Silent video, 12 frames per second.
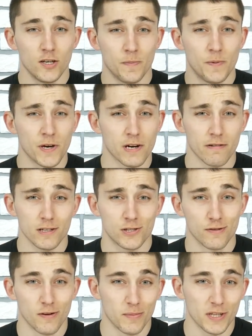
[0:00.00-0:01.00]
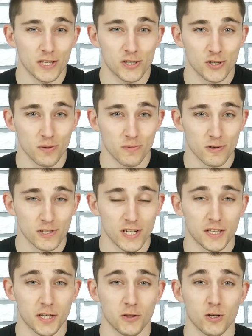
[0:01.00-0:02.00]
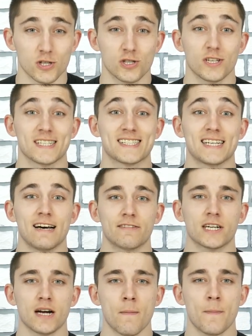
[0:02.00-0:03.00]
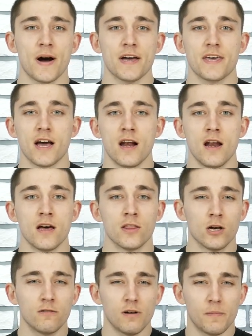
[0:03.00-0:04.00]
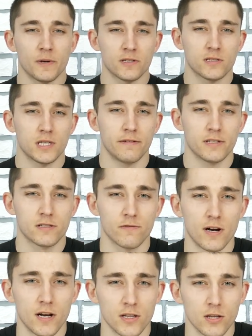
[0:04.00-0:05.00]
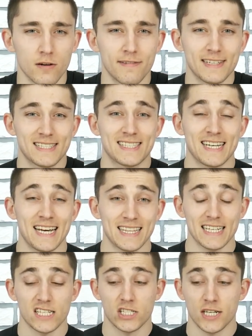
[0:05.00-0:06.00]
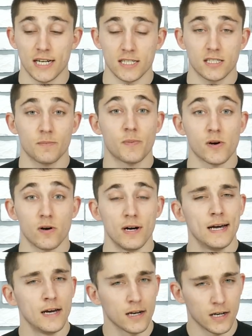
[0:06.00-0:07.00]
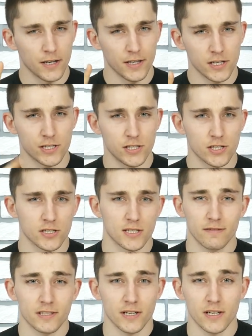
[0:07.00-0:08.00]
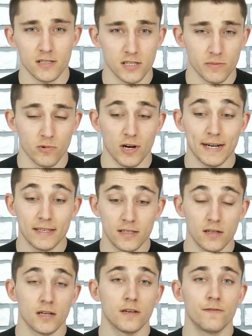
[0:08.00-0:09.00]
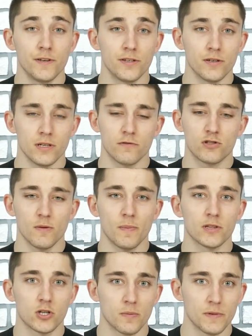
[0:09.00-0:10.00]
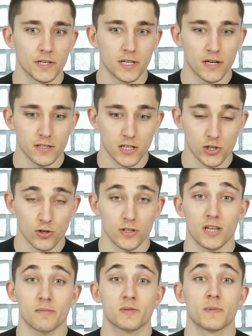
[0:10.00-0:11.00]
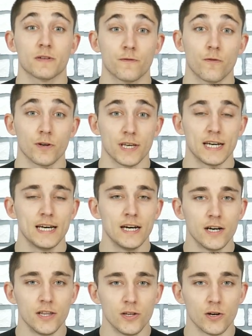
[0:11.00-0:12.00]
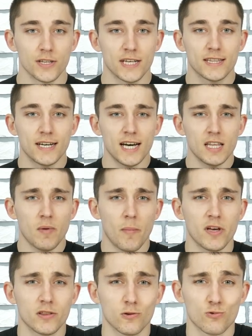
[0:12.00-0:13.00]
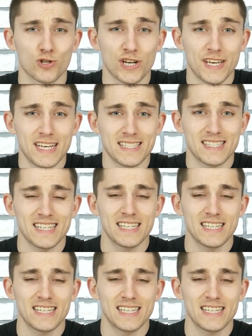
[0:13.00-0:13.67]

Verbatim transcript: И первое, с чего мы начнем, друзья, это то, что завтра компания Lenovo представит свой Lenovo Z6 Pro. Конечно же, завтра я сниму отдельное видео и все подробненько расскажу о данном смартфоне. Но на данный момент уже есть и